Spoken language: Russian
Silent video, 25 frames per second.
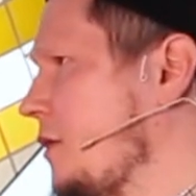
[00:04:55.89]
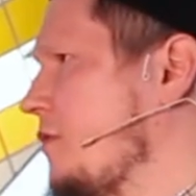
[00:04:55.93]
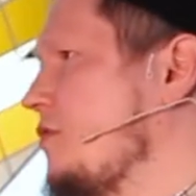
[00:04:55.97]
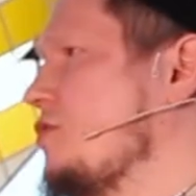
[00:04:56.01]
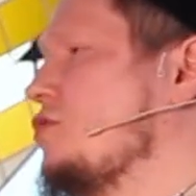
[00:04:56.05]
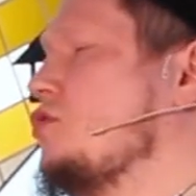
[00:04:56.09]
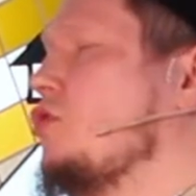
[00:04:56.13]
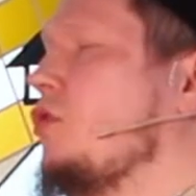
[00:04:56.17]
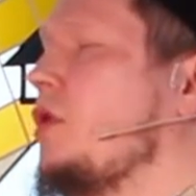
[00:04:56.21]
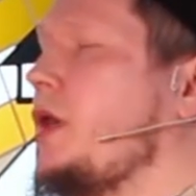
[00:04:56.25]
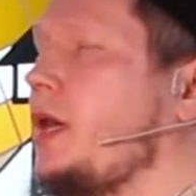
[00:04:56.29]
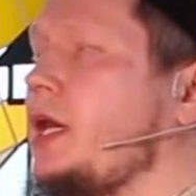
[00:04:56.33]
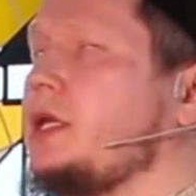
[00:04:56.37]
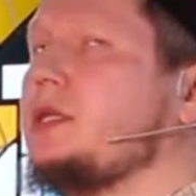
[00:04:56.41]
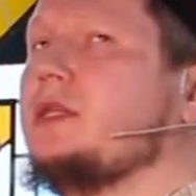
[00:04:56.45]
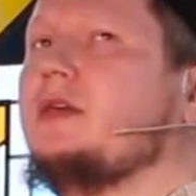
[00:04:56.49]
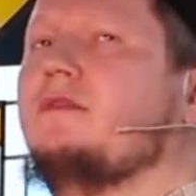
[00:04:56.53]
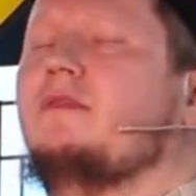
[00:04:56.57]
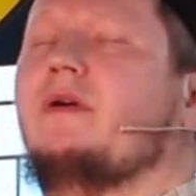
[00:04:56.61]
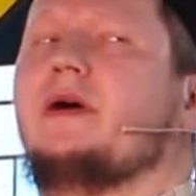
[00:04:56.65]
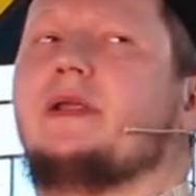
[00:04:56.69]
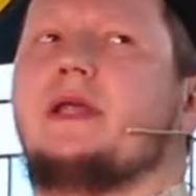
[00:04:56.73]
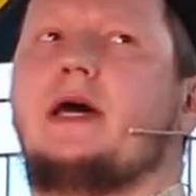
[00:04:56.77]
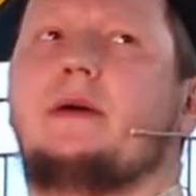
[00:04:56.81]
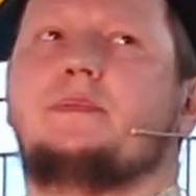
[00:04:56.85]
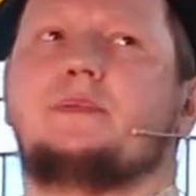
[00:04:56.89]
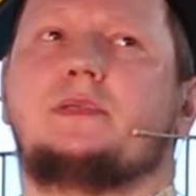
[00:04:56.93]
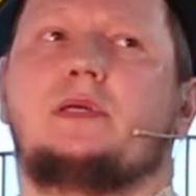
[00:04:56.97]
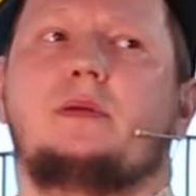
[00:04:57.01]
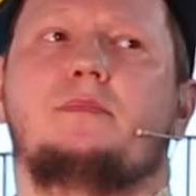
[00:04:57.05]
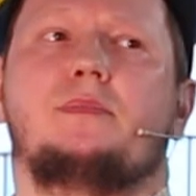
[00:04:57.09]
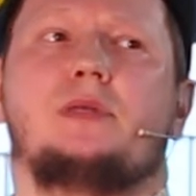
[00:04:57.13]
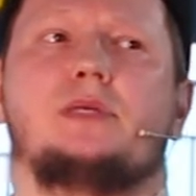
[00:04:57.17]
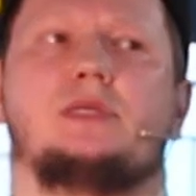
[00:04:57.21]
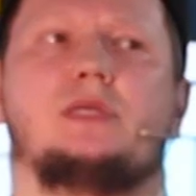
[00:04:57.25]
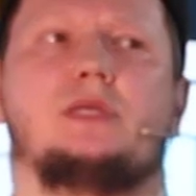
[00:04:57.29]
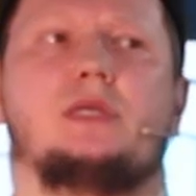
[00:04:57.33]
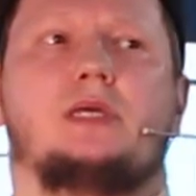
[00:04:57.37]
Все это в
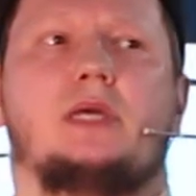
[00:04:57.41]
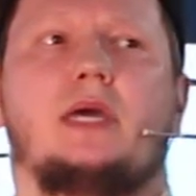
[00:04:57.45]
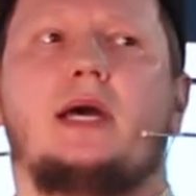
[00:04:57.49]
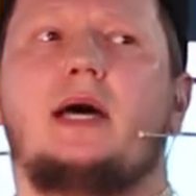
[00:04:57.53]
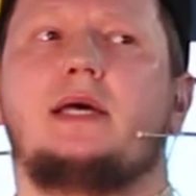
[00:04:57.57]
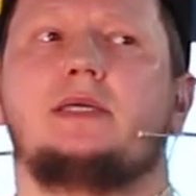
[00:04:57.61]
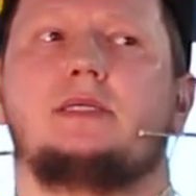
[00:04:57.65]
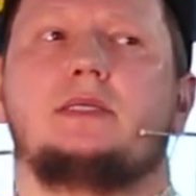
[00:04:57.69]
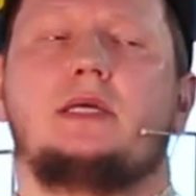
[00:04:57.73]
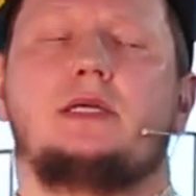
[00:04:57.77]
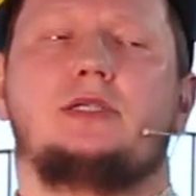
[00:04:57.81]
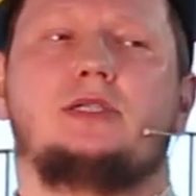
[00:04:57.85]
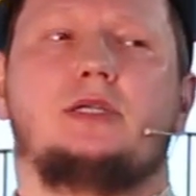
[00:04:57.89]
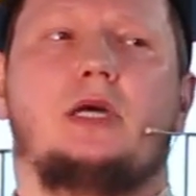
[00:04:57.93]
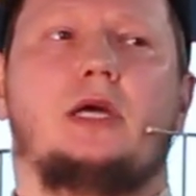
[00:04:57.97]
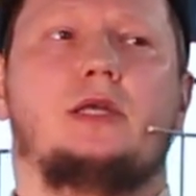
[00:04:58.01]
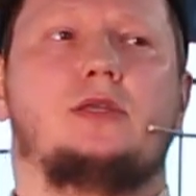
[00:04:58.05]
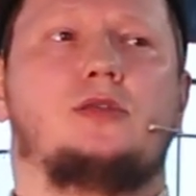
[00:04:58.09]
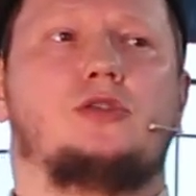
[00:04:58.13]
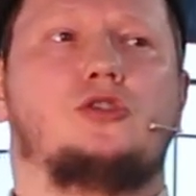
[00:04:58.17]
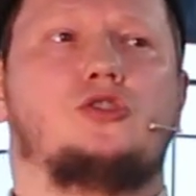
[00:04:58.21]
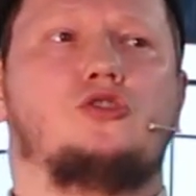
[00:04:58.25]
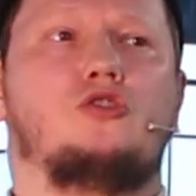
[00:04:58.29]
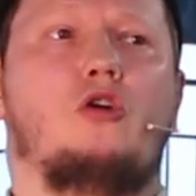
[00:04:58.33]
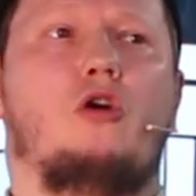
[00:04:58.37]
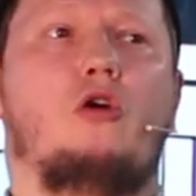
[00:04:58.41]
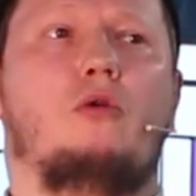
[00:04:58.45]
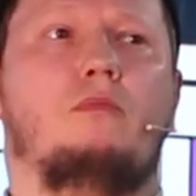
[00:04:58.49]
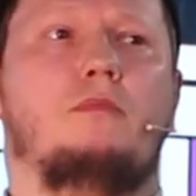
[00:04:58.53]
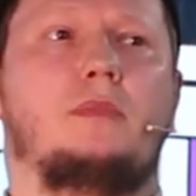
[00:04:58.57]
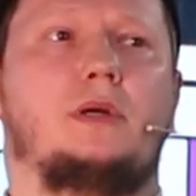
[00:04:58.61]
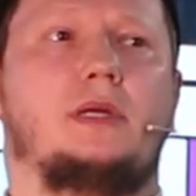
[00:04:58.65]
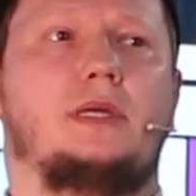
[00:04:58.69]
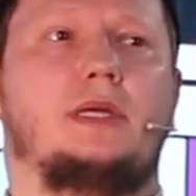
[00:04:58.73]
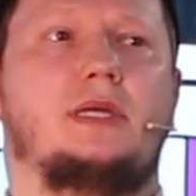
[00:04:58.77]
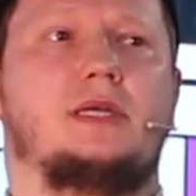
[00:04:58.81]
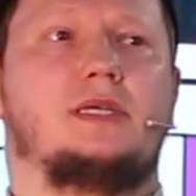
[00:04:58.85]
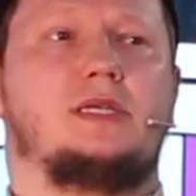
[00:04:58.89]
арабском языке означает
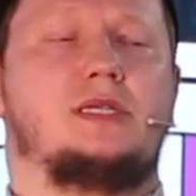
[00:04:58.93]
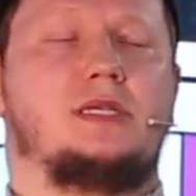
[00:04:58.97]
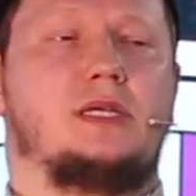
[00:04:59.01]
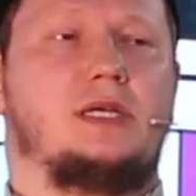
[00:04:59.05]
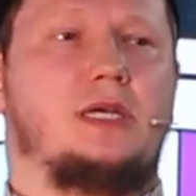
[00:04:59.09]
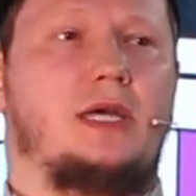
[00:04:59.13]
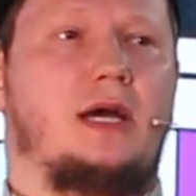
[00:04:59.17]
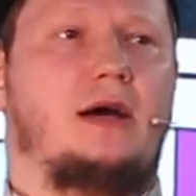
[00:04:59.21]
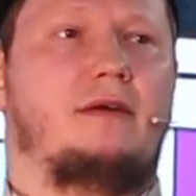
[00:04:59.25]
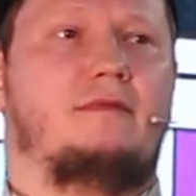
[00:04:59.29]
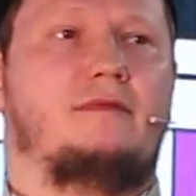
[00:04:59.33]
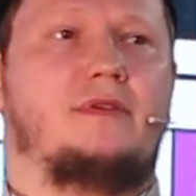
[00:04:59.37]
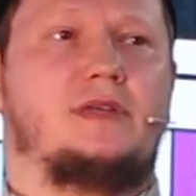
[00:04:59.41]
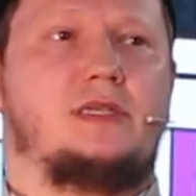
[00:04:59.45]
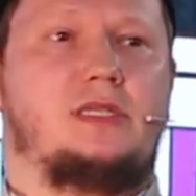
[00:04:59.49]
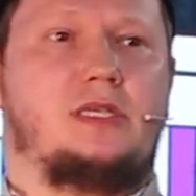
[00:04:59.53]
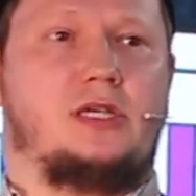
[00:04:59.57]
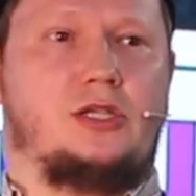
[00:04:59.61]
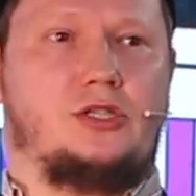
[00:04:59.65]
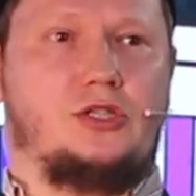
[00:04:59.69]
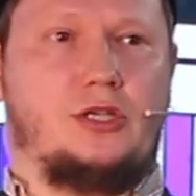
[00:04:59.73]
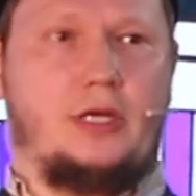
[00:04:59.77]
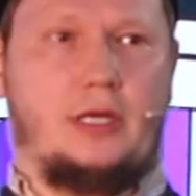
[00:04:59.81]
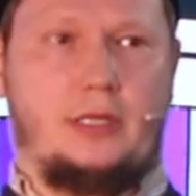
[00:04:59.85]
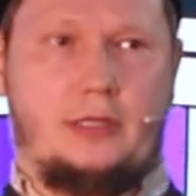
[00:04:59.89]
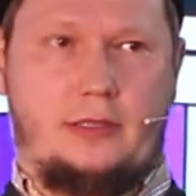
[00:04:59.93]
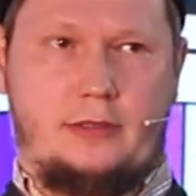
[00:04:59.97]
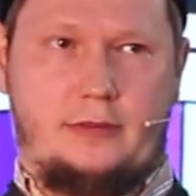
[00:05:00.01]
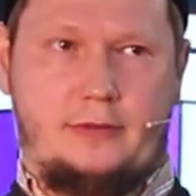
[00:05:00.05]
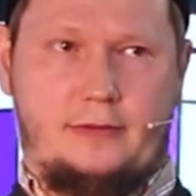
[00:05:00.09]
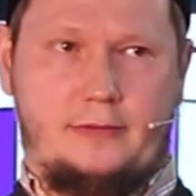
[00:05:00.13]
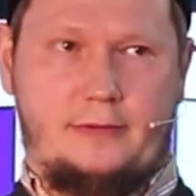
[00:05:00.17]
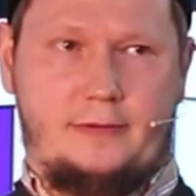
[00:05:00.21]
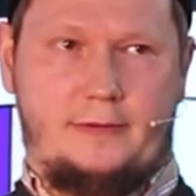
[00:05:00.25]
сом, сиям, воздержание.